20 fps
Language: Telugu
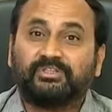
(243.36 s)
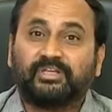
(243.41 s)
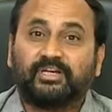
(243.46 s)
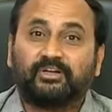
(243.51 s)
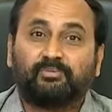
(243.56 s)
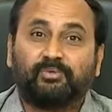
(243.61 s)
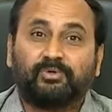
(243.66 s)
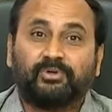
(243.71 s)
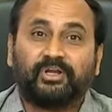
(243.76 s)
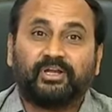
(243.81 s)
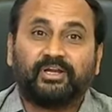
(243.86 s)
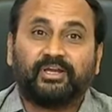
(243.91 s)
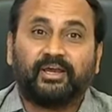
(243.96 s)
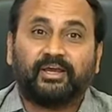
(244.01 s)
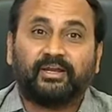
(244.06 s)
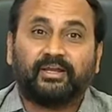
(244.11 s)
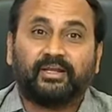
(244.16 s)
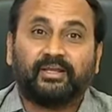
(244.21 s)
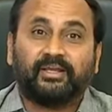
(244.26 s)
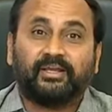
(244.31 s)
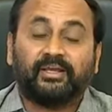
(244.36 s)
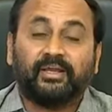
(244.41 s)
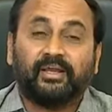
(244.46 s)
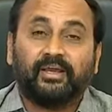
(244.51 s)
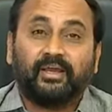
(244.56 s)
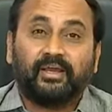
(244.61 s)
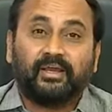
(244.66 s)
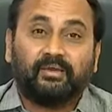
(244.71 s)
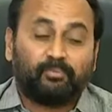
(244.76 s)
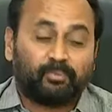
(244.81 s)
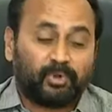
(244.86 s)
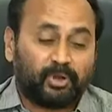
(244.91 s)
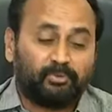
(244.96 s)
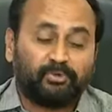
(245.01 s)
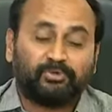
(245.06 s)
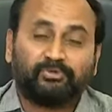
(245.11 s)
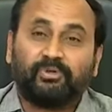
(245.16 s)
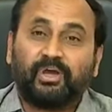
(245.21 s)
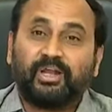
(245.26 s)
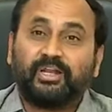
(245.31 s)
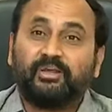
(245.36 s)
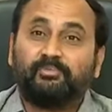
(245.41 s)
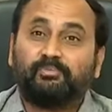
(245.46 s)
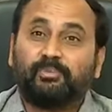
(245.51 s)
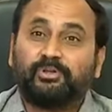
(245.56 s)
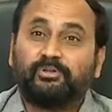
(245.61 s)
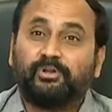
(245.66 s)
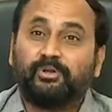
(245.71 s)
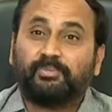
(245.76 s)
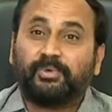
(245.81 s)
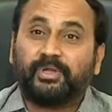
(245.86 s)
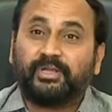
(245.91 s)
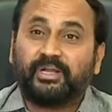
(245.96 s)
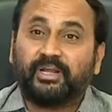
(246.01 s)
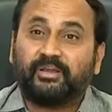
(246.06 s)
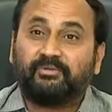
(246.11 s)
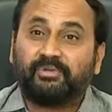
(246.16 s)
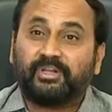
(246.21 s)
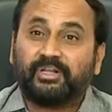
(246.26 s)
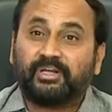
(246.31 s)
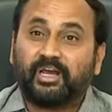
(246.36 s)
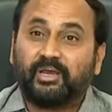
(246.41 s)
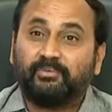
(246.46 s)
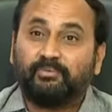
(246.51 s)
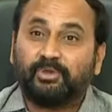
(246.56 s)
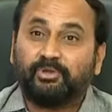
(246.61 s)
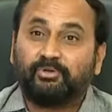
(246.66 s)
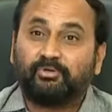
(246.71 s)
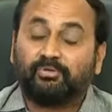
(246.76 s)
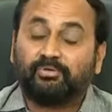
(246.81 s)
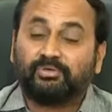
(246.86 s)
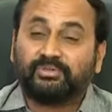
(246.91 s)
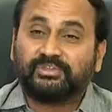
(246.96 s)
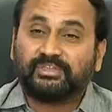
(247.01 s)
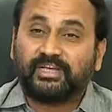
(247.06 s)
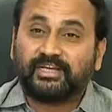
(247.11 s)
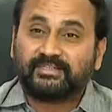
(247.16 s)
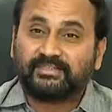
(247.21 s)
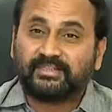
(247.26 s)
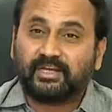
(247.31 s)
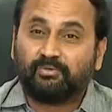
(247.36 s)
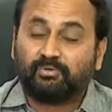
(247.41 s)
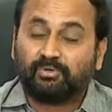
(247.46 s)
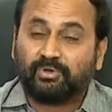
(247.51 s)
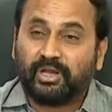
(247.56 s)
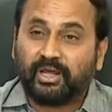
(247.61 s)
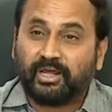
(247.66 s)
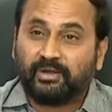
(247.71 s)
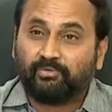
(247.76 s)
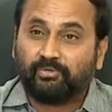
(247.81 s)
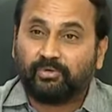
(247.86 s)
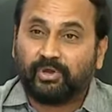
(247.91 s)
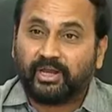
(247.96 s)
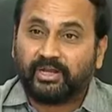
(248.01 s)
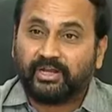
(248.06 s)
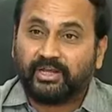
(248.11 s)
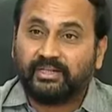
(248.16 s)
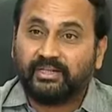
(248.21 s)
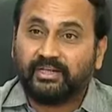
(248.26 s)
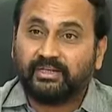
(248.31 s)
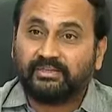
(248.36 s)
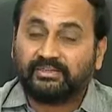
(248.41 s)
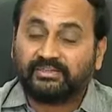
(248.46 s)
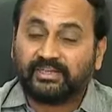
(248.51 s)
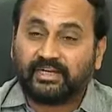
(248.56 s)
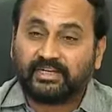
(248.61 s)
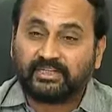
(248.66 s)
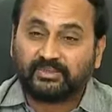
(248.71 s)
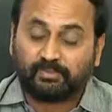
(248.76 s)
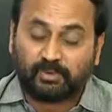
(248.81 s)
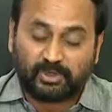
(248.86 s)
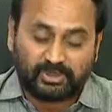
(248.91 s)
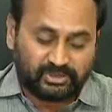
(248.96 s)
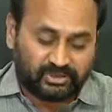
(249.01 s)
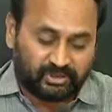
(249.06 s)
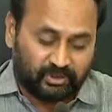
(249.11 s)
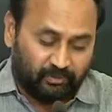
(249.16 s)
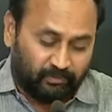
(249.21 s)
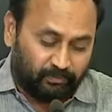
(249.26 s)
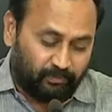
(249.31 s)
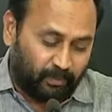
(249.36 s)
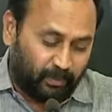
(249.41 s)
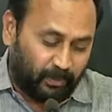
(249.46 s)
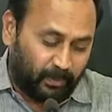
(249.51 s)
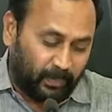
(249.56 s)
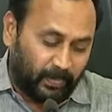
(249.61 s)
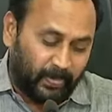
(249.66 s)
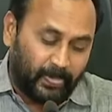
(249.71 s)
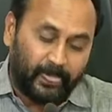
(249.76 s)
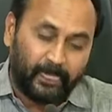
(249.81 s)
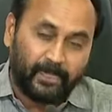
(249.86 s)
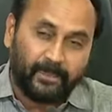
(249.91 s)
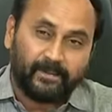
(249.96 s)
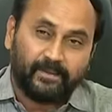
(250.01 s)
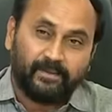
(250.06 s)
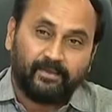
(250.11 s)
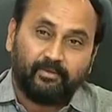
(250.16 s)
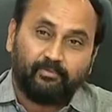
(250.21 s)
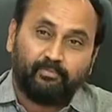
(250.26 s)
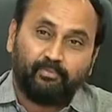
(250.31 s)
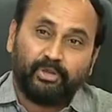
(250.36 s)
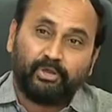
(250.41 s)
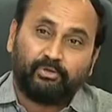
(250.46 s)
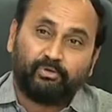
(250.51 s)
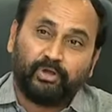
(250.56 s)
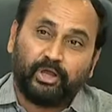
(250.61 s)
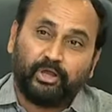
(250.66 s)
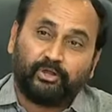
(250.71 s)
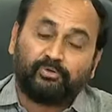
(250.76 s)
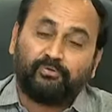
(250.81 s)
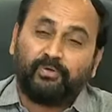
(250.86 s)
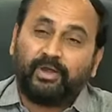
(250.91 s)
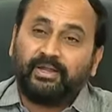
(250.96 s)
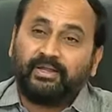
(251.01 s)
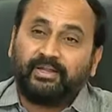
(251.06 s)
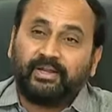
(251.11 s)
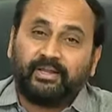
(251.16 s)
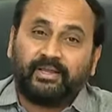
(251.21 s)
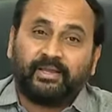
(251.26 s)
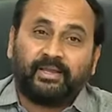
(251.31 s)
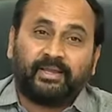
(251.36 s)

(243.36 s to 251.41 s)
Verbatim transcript: జగన్మోహన్ రెడ్డి గారి ప్రభుత్వాన్ని ఇబ్బందులు పెట్టే విధంగా మీరు చేస్తూ ఉన్నారు అనేది చాలా స్పష్టం మీకు ఎటువంటి